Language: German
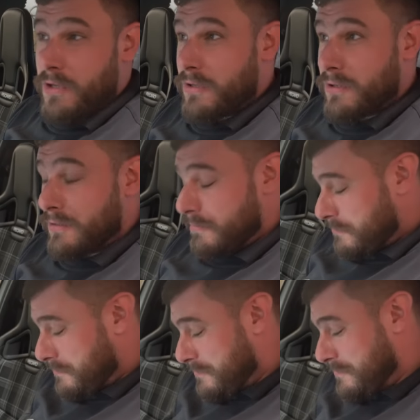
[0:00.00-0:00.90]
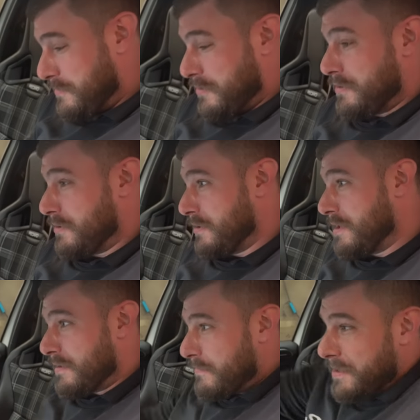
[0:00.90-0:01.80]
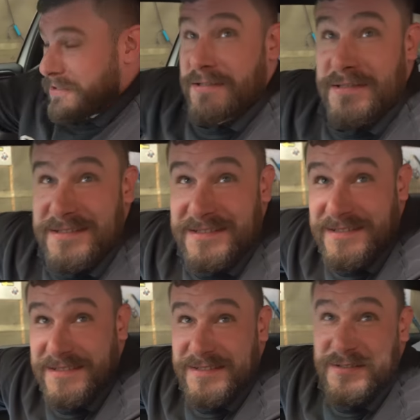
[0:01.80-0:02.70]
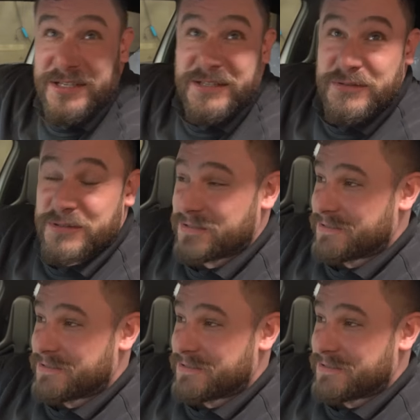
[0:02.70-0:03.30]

Äh, ja, warte. Ja, ich weiß es. Okay, ich habe schon